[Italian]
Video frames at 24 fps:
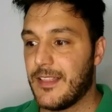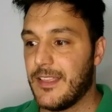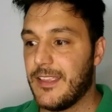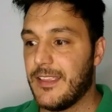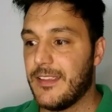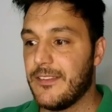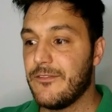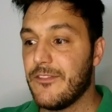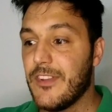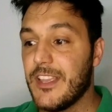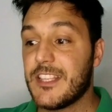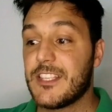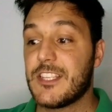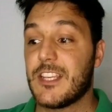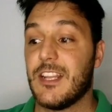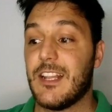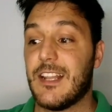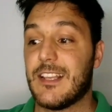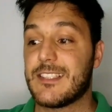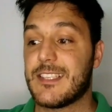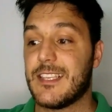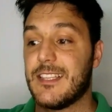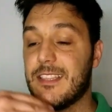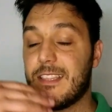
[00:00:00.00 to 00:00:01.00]
E invece
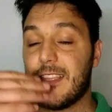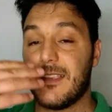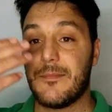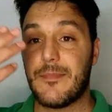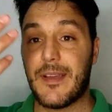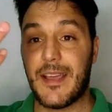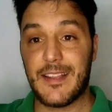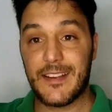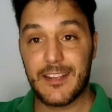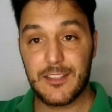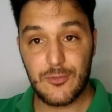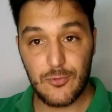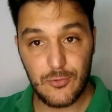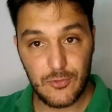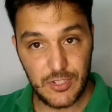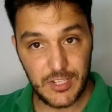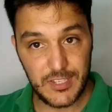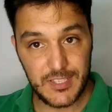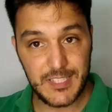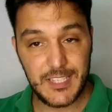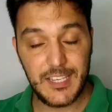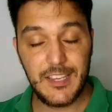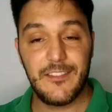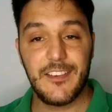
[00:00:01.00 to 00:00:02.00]
la settimana
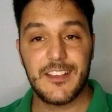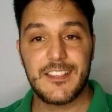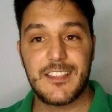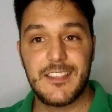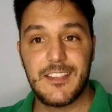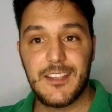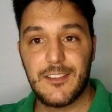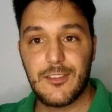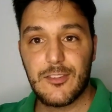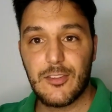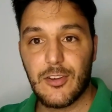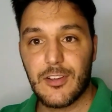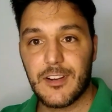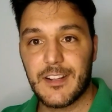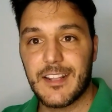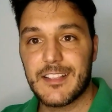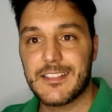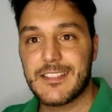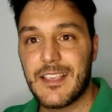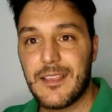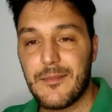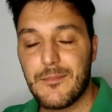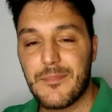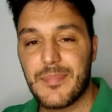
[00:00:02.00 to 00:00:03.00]
successiva si
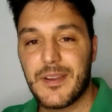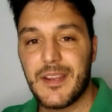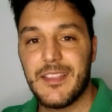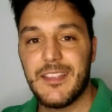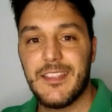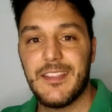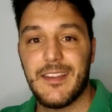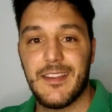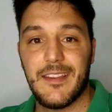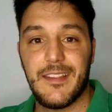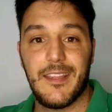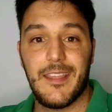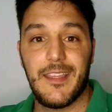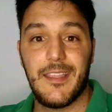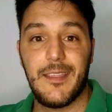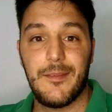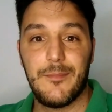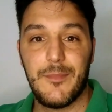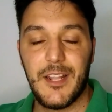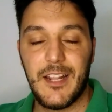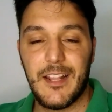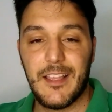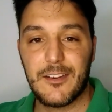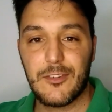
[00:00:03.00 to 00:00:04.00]
ritorna sempre in
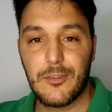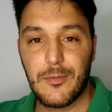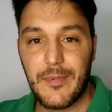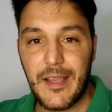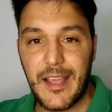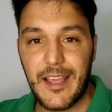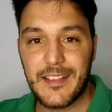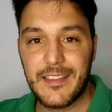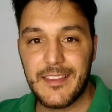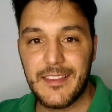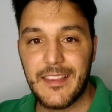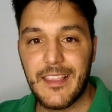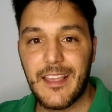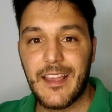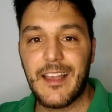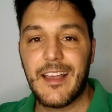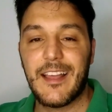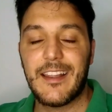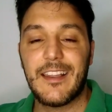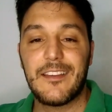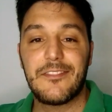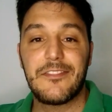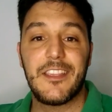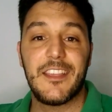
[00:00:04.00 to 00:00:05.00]
Emilia Romagna
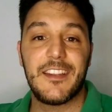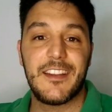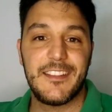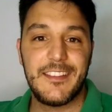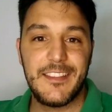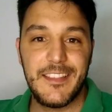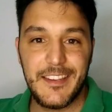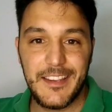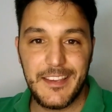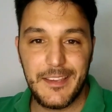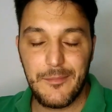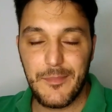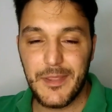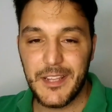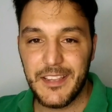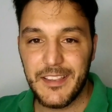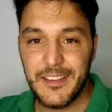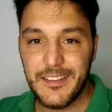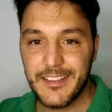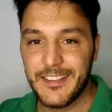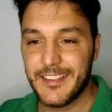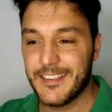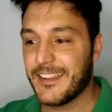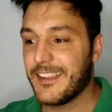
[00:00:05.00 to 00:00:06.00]
alla fiera di
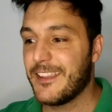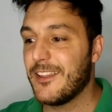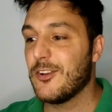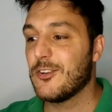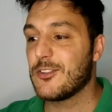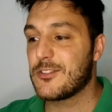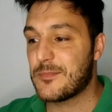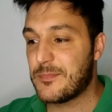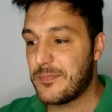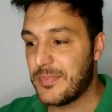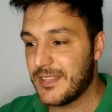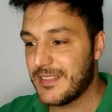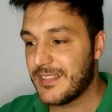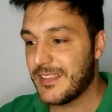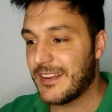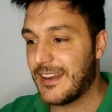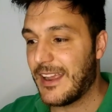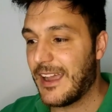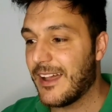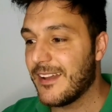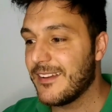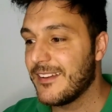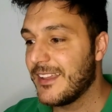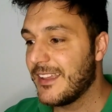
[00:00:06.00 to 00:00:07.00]
Rimini che
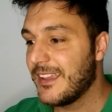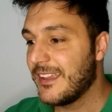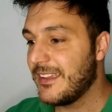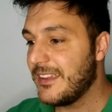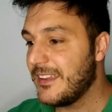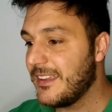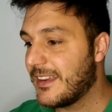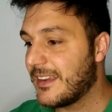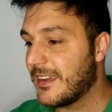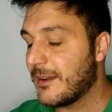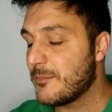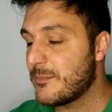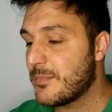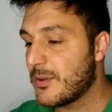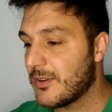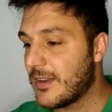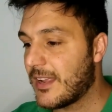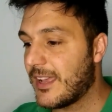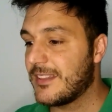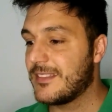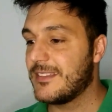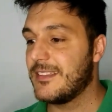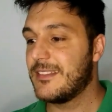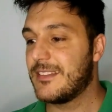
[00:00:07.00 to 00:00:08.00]
ospiterà i
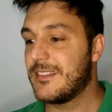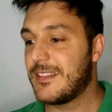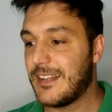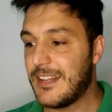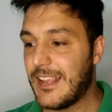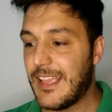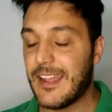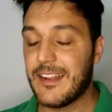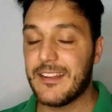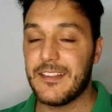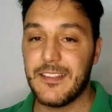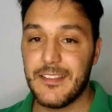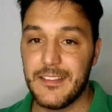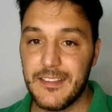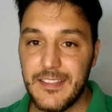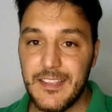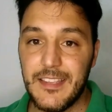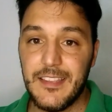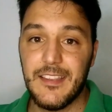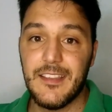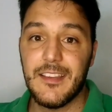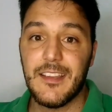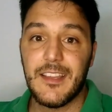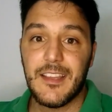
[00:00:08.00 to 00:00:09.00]
campionati italiani
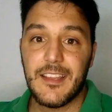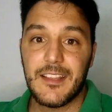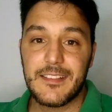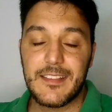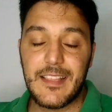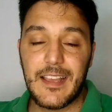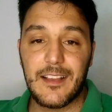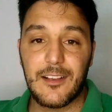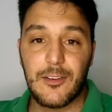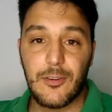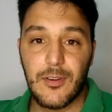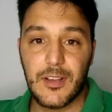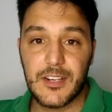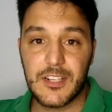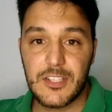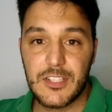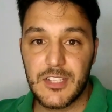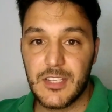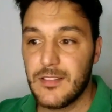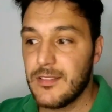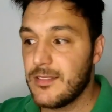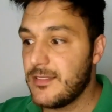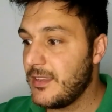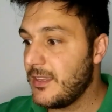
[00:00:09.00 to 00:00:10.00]
di tango
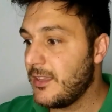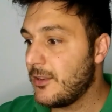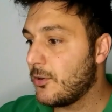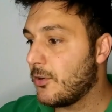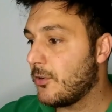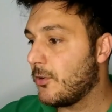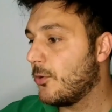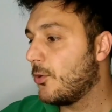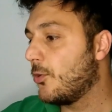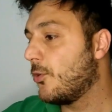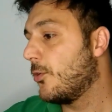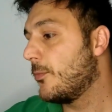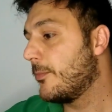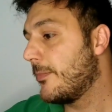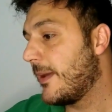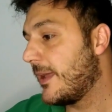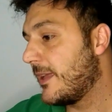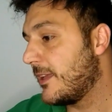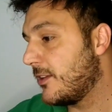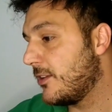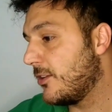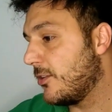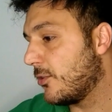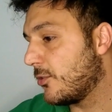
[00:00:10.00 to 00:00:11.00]
argentino o
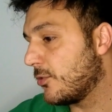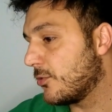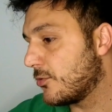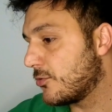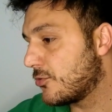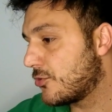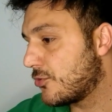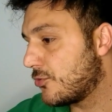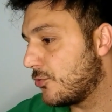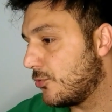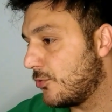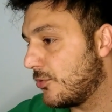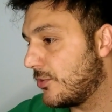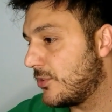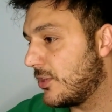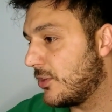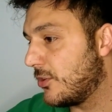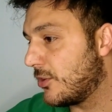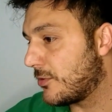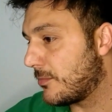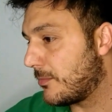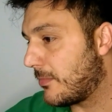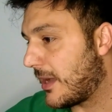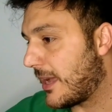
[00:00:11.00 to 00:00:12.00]
meglio
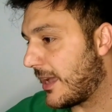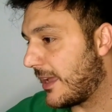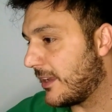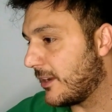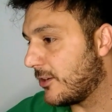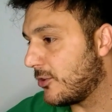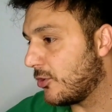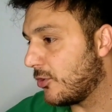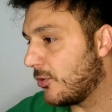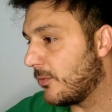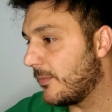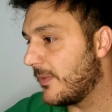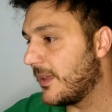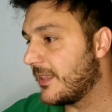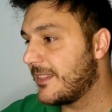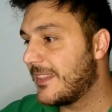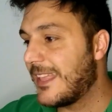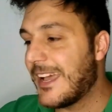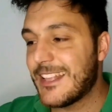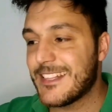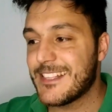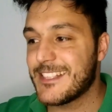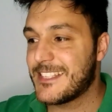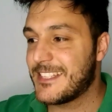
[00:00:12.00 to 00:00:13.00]
conosciuti ormai come
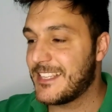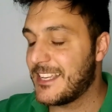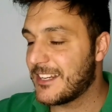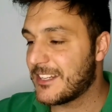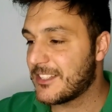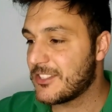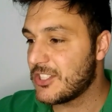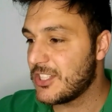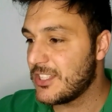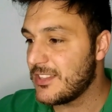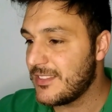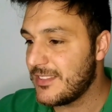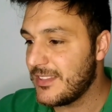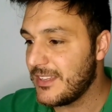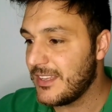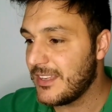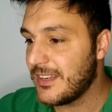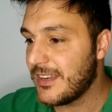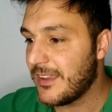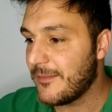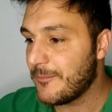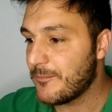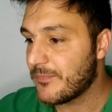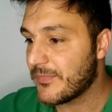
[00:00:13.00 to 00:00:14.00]
danze
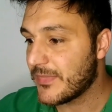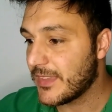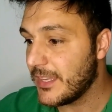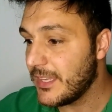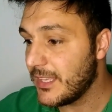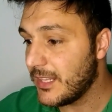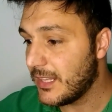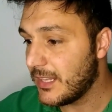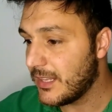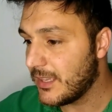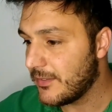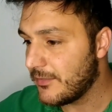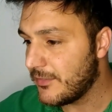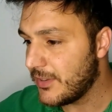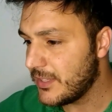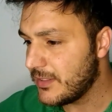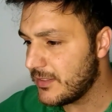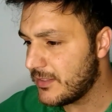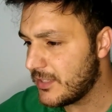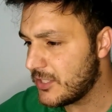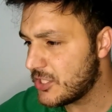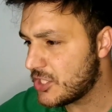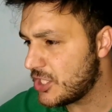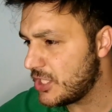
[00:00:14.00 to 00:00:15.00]
argentine il
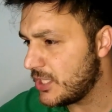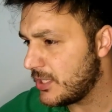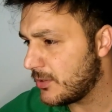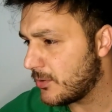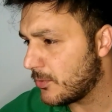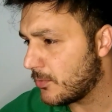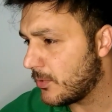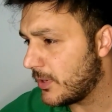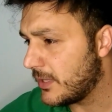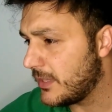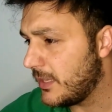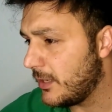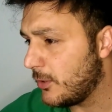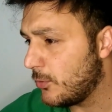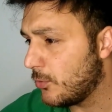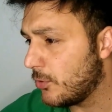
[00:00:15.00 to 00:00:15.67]
25 di